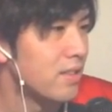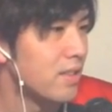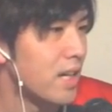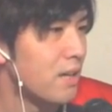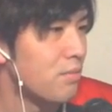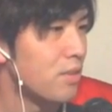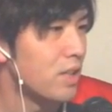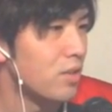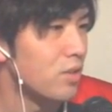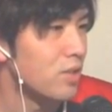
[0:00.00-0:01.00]

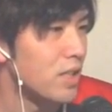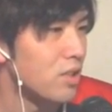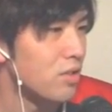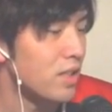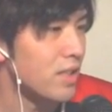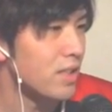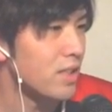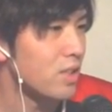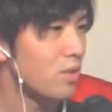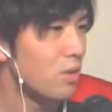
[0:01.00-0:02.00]
ダンブリーという選手はね、
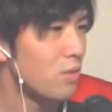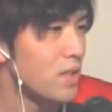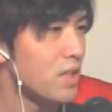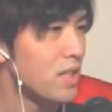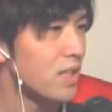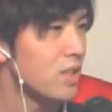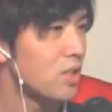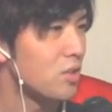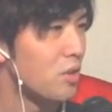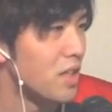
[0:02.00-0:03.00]
すごくフィジカル
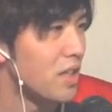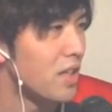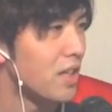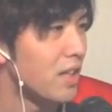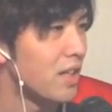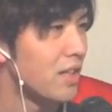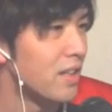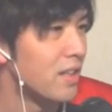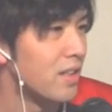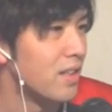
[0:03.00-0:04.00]
強いんで、
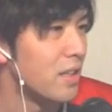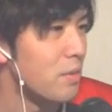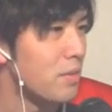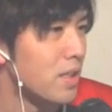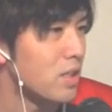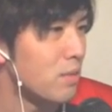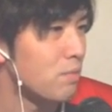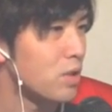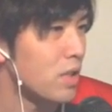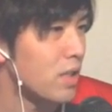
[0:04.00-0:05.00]
今
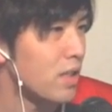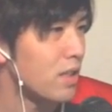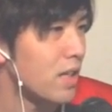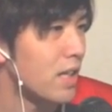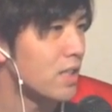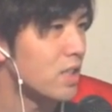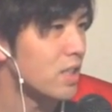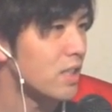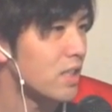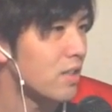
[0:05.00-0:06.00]
マッチアップして感じ
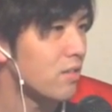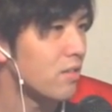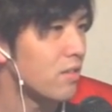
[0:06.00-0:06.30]
たんですけど、